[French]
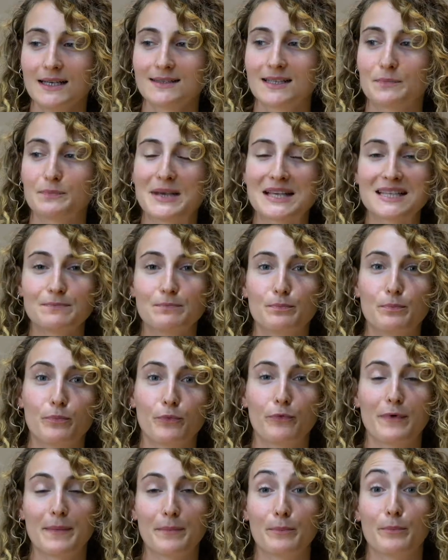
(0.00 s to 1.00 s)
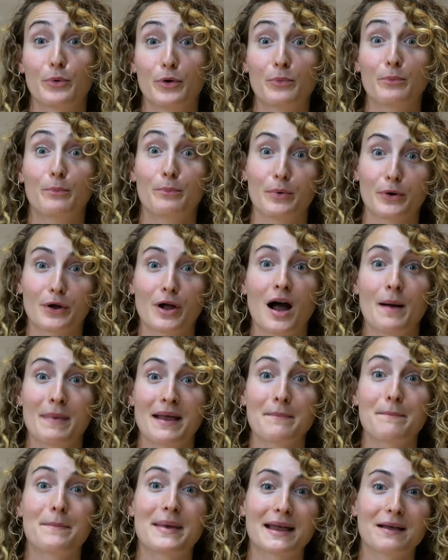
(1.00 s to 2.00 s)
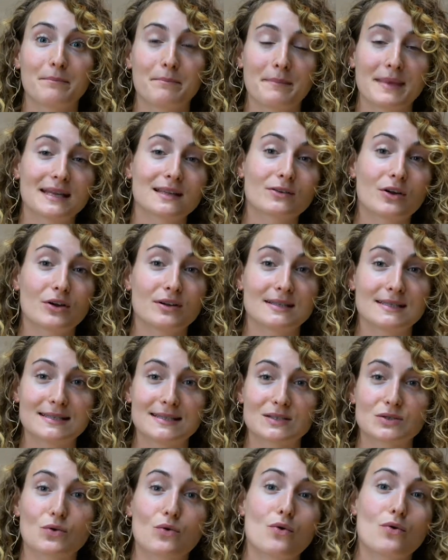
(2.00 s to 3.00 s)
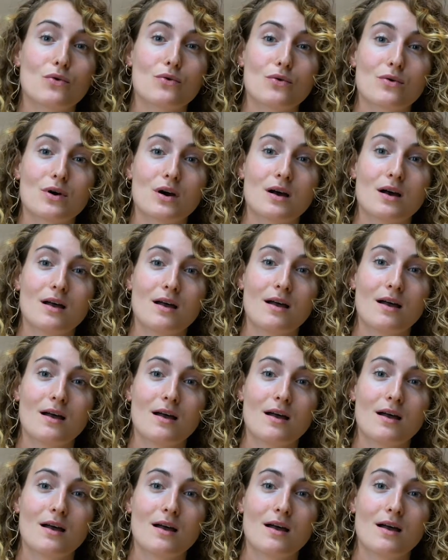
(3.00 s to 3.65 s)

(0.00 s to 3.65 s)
Cette pièce peut, quand même permettre un discours